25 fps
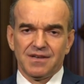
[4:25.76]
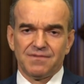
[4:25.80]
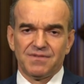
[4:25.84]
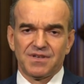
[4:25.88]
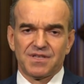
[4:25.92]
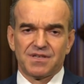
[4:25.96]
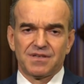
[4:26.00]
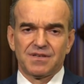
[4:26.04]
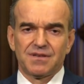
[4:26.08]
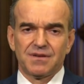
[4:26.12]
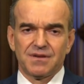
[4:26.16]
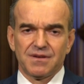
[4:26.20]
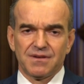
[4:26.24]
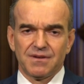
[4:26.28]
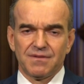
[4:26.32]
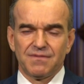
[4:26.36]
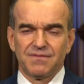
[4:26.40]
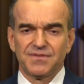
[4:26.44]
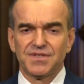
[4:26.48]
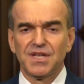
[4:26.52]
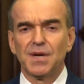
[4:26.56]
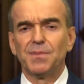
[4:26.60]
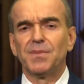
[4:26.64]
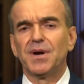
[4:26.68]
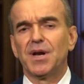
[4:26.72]
Ведь
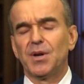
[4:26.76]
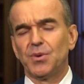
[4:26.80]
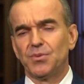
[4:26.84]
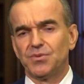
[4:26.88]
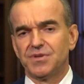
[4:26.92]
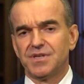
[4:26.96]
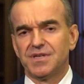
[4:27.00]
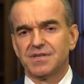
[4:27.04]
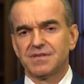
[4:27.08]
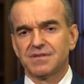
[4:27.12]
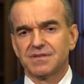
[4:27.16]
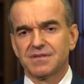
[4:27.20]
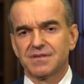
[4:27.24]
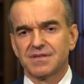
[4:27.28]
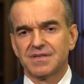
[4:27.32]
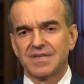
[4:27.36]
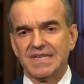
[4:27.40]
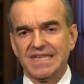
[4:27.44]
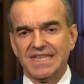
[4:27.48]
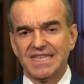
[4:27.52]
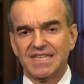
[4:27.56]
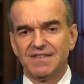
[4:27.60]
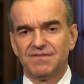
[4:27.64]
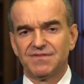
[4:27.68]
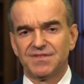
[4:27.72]
все мы люди,
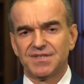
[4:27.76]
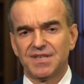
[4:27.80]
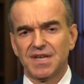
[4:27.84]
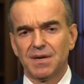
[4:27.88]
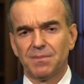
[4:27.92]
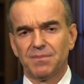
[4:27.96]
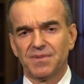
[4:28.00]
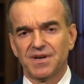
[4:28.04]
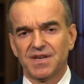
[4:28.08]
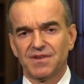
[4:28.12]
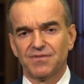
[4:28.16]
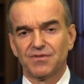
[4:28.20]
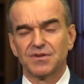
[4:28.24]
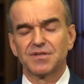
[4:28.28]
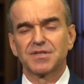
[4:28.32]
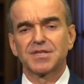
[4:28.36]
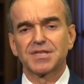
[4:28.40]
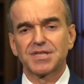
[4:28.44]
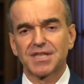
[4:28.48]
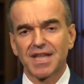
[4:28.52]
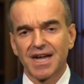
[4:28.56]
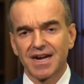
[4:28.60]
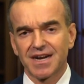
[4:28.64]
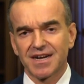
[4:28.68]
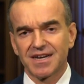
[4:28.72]
и все мы его
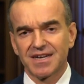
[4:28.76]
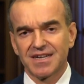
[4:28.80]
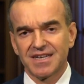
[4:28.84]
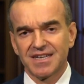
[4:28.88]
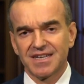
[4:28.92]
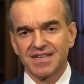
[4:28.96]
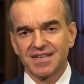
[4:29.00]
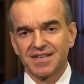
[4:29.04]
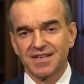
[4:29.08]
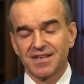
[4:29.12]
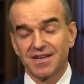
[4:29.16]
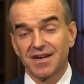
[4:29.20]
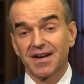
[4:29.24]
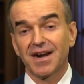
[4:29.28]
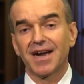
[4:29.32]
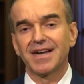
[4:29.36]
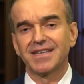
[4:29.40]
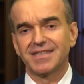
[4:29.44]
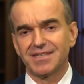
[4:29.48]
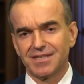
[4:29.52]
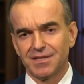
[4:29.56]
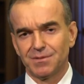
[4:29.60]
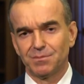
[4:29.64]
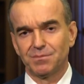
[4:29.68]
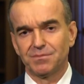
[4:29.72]
так
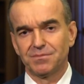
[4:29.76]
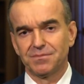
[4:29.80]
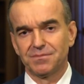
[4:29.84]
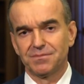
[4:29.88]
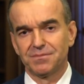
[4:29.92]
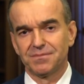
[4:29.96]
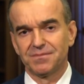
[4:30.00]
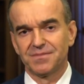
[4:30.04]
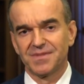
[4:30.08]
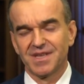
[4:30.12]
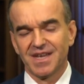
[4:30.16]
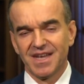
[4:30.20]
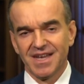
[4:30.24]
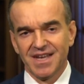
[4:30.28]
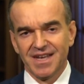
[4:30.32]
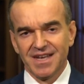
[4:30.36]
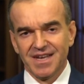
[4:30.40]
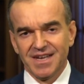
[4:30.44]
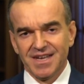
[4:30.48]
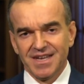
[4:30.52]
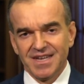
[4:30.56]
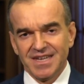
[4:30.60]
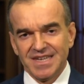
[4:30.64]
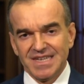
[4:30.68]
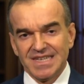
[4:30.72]
хотим.
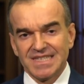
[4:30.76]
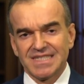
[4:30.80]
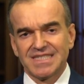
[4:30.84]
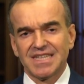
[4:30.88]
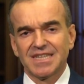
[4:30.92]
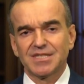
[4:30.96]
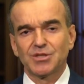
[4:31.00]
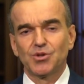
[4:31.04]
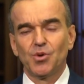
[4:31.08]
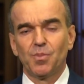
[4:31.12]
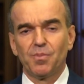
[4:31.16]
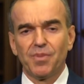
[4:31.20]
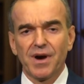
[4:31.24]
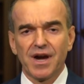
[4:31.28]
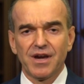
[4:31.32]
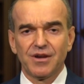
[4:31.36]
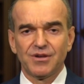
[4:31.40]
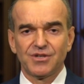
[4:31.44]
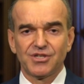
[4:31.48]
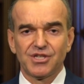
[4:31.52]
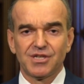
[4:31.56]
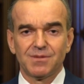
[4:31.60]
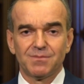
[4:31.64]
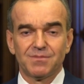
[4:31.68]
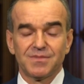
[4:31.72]
С
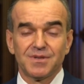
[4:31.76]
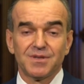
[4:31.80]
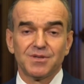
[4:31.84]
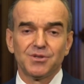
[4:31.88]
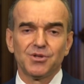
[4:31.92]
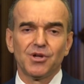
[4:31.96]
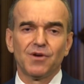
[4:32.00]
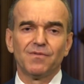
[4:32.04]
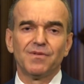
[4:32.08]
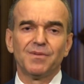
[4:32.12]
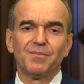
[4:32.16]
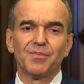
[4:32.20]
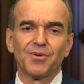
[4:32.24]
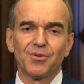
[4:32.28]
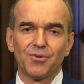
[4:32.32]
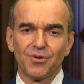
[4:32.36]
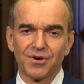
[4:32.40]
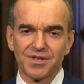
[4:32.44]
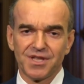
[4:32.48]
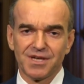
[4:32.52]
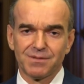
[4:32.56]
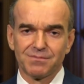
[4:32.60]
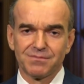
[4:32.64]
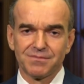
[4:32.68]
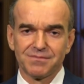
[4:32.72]
наступающим Новым
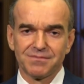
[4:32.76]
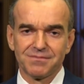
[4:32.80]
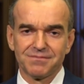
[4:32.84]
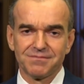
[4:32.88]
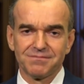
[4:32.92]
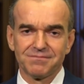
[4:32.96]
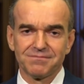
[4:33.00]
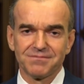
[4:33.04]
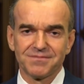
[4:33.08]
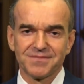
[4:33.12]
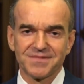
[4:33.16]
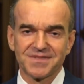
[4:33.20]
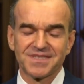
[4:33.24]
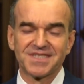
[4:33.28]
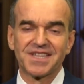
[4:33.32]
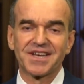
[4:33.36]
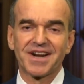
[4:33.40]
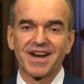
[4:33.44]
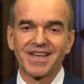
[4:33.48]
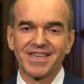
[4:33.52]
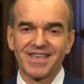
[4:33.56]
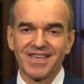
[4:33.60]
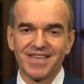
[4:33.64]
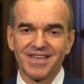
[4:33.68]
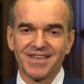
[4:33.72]
Годом,
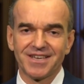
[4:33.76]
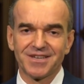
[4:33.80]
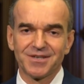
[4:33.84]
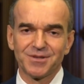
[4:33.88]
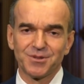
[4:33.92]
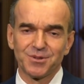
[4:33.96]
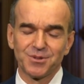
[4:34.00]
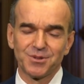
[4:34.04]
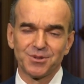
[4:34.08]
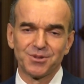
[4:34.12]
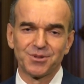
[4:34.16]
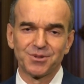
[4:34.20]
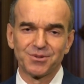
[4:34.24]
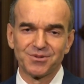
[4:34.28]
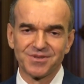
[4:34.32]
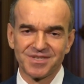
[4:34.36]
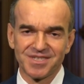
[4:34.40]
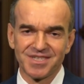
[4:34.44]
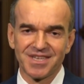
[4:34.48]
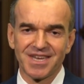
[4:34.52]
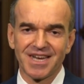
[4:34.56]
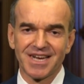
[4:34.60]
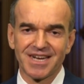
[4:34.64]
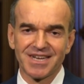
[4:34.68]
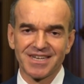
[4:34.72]
дорогие
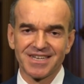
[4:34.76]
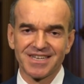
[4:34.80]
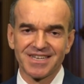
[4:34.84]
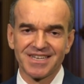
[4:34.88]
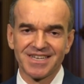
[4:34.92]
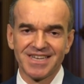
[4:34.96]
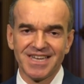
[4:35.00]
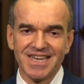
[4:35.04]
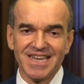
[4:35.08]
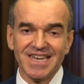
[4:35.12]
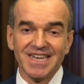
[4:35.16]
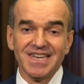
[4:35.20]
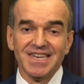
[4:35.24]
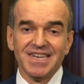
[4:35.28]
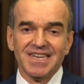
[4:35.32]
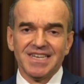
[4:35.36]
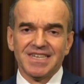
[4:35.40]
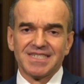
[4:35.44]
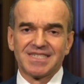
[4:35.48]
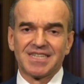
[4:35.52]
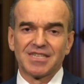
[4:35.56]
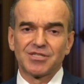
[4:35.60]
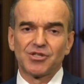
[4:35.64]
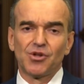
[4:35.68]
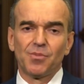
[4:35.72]
друзья!
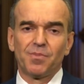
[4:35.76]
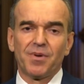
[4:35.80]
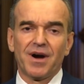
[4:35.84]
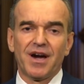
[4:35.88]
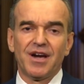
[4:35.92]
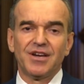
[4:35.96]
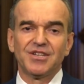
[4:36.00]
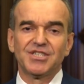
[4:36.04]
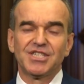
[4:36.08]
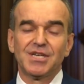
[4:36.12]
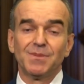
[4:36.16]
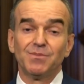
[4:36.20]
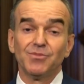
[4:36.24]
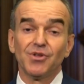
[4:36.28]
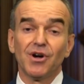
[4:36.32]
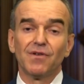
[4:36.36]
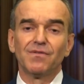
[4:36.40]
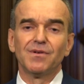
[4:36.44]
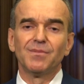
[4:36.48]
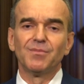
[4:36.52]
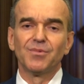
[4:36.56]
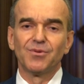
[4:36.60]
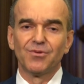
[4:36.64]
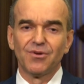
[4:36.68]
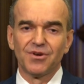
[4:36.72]
С наступающим
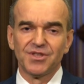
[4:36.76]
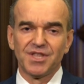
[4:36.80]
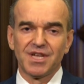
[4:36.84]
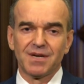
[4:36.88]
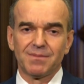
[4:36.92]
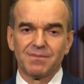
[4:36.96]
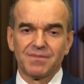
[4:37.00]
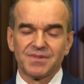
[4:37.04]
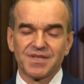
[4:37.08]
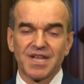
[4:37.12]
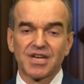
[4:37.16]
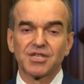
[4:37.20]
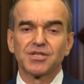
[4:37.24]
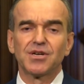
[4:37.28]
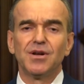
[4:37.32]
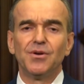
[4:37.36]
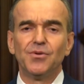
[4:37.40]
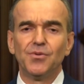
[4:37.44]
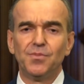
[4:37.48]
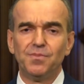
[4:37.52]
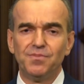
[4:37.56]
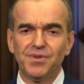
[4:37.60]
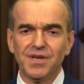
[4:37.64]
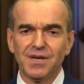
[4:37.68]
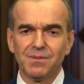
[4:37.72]
Новым годом, наш
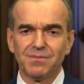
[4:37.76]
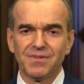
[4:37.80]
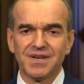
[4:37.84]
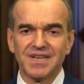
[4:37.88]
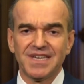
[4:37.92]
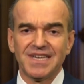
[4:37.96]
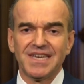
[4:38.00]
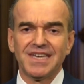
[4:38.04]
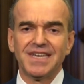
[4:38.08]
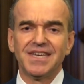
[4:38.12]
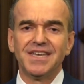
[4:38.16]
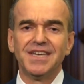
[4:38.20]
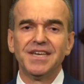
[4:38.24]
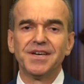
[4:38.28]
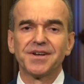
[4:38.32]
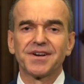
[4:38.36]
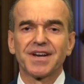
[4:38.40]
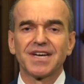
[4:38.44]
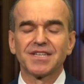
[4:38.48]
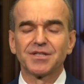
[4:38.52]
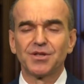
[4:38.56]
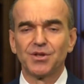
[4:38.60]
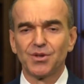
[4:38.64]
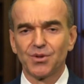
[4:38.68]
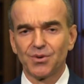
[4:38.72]
любимый и
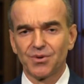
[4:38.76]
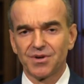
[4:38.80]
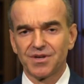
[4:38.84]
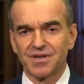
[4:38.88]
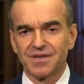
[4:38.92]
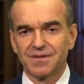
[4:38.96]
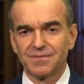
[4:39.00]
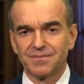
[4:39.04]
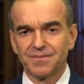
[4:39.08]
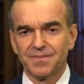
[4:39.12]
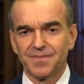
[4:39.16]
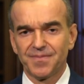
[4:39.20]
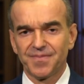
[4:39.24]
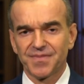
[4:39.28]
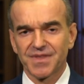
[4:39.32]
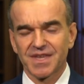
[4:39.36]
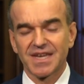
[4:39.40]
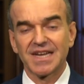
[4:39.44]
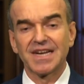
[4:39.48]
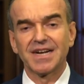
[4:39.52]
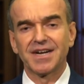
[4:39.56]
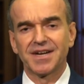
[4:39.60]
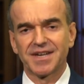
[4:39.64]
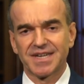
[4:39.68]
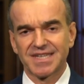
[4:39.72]
родной
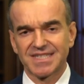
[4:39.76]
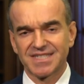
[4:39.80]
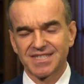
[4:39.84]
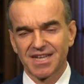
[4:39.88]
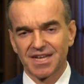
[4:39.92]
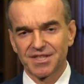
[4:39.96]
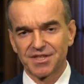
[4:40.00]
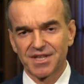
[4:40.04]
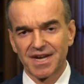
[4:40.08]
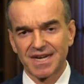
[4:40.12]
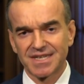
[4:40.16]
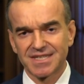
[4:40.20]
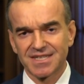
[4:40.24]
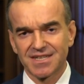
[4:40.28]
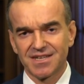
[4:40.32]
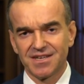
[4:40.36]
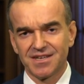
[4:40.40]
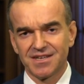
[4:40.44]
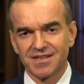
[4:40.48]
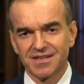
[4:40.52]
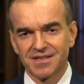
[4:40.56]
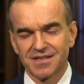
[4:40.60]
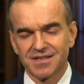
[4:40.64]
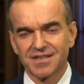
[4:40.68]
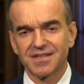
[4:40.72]

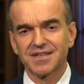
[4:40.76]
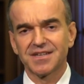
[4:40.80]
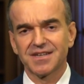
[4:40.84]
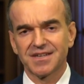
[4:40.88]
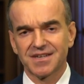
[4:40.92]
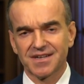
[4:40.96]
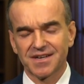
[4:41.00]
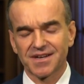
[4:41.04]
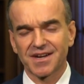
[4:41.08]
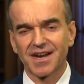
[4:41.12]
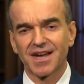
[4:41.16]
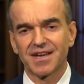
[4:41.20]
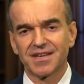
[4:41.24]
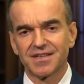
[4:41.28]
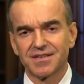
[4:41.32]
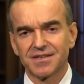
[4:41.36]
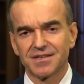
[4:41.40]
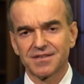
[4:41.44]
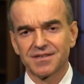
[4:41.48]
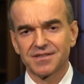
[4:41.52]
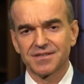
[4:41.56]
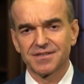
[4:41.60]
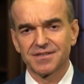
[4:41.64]
Краснодарский край!